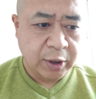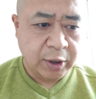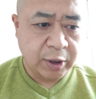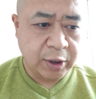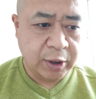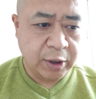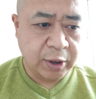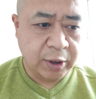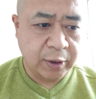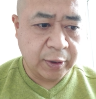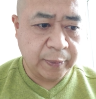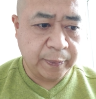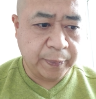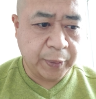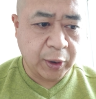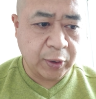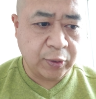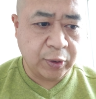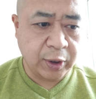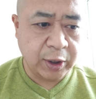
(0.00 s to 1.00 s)
呃，
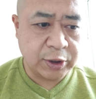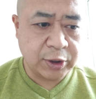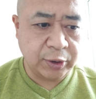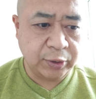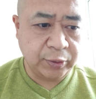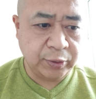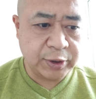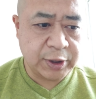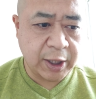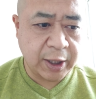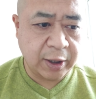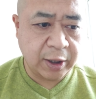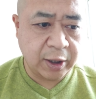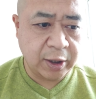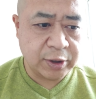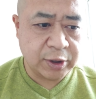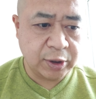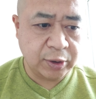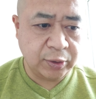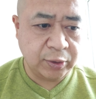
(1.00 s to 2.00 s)
包括京东健
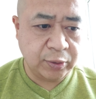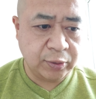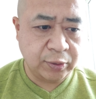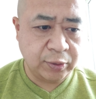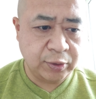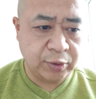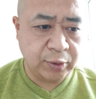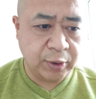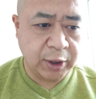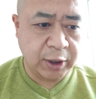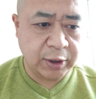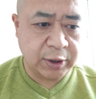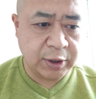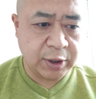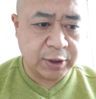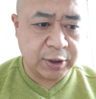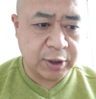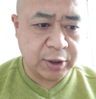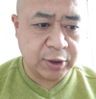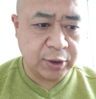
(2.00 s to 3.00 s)
康、京东云
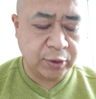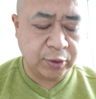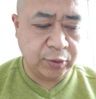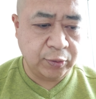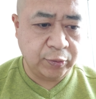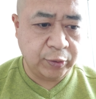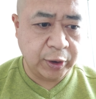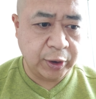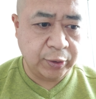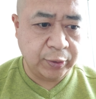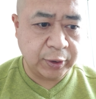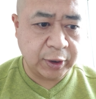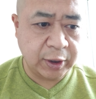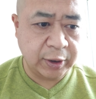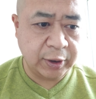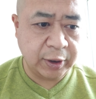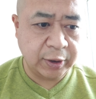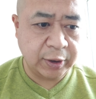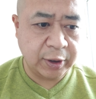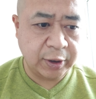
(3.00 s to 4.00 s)
以及京东物流
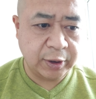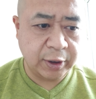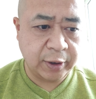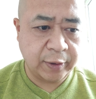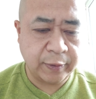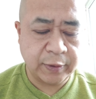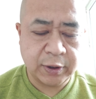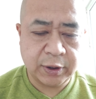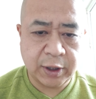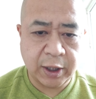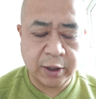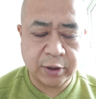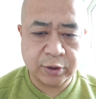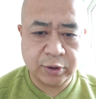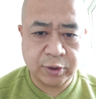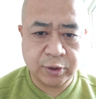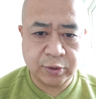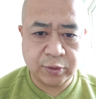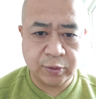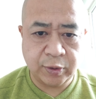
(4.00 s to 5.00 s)
等等等等，也
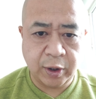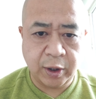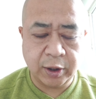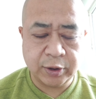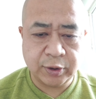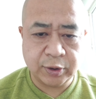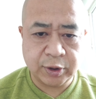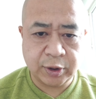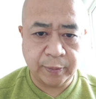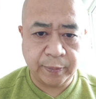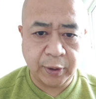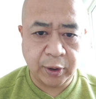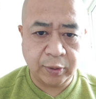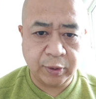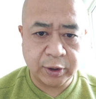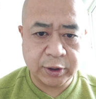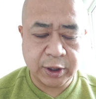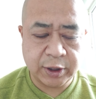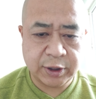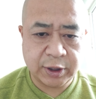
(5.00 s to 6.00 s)
主要就是包
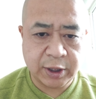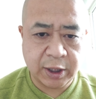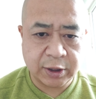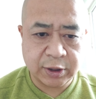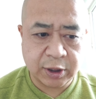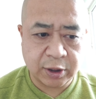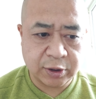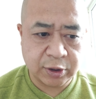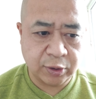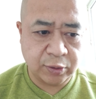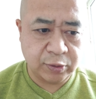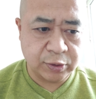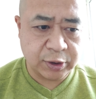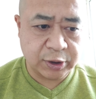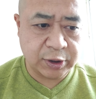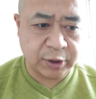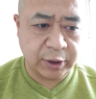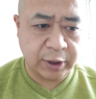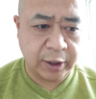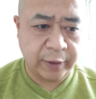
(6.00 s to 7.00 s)
括这几家上市公
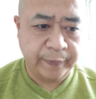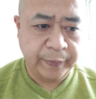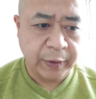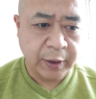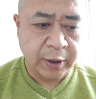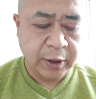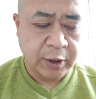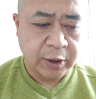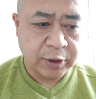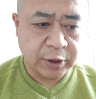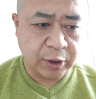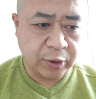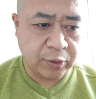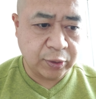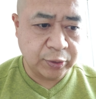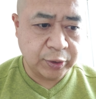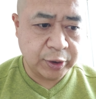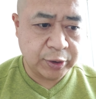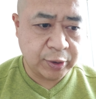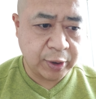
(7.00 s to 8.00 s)
司的这个
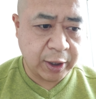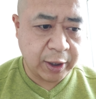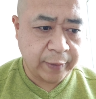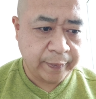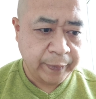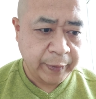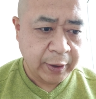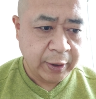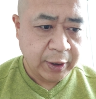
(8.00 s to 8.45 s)
控制权，